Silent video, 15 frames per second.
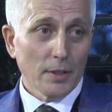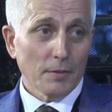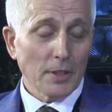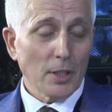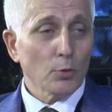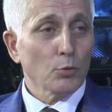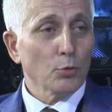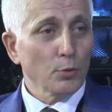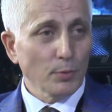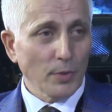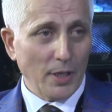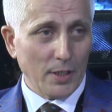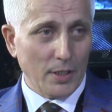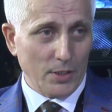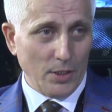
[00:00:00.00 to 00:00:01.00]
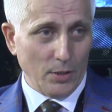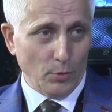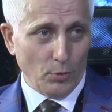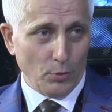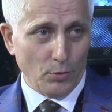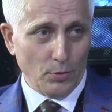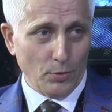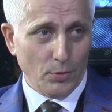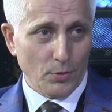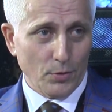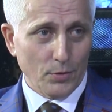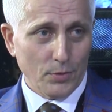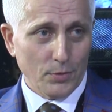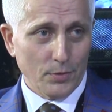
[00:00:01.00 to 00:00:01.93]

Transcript: ve de sürümden kazanıyorsunuz.